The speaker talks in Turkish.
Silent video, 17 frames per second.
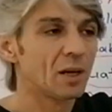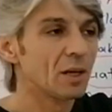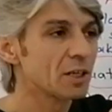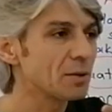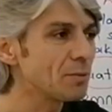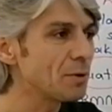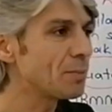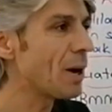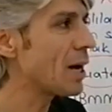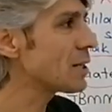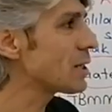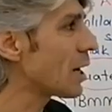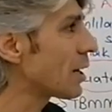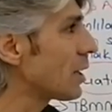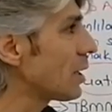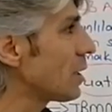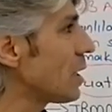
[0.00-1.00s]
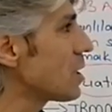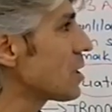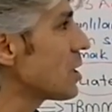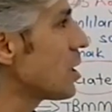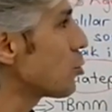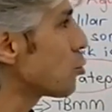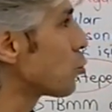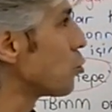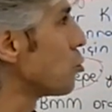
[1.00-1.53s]
Şimdi bazı
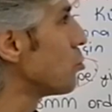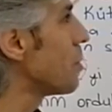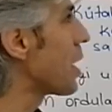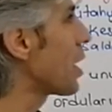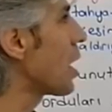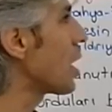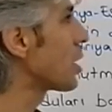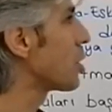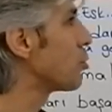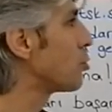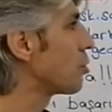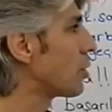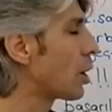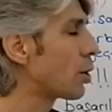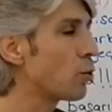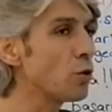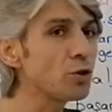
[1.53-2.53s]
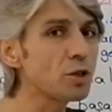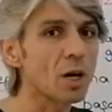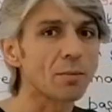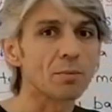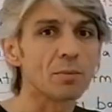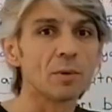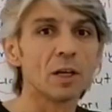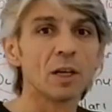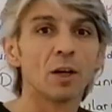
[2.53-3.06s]
arkadaşlar şunu merak ediyorlar. Hocam
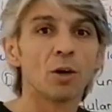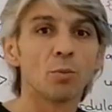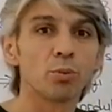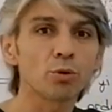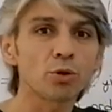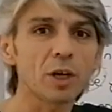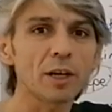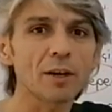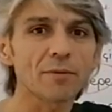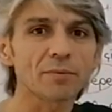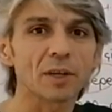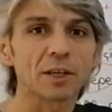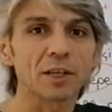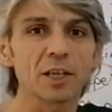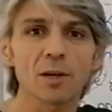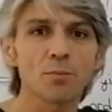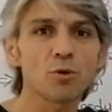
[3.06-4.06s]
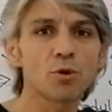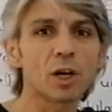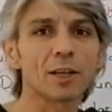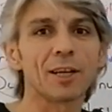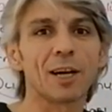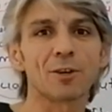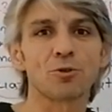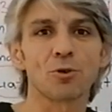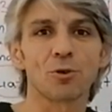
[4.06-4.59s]
bu tarafta niye bu
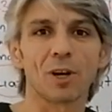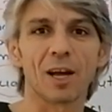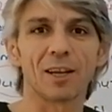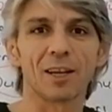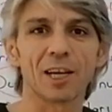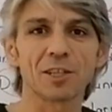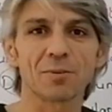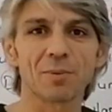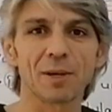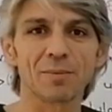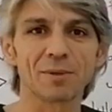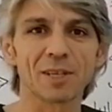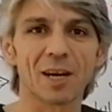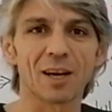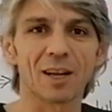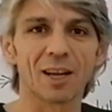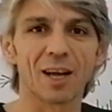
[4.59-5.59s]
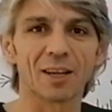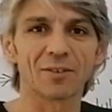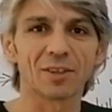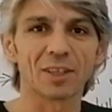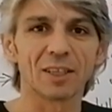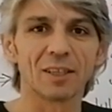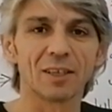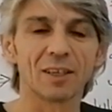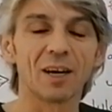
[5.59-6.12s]
kadar çok anlaşma
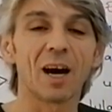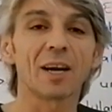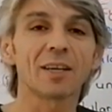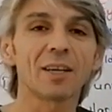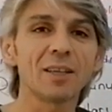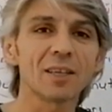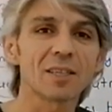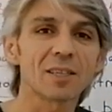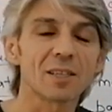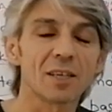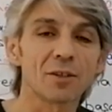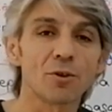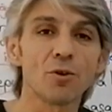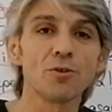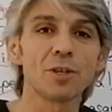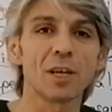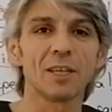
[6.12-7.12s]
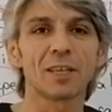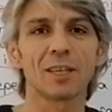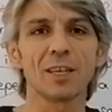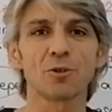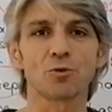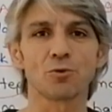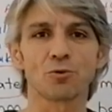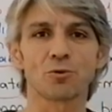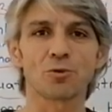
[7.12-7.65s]
imzalandı? Arkadaşlar öncelikle
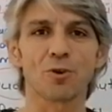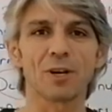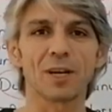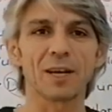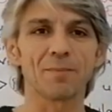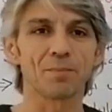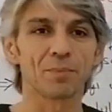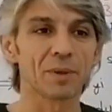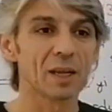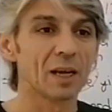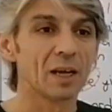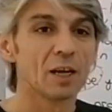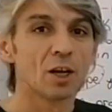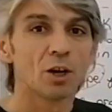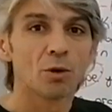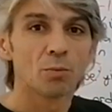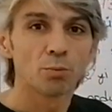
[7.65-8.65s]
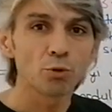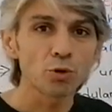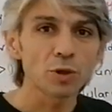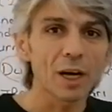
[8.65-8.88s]
şunu söyleyeyim. Bu